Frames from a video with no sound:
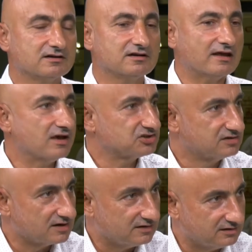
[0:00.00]
e,
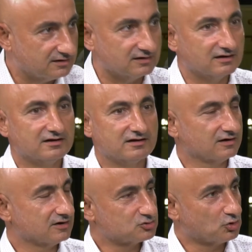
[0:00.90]
eleştirildiği
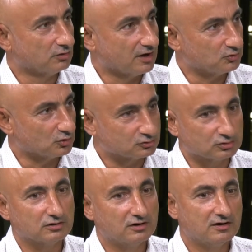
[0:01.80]
e,
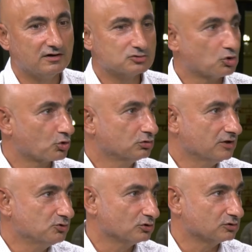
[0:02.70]
söyleniyordu.
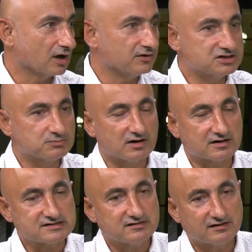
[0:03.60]
Sorgulanıyordu yani İş evet. Bankası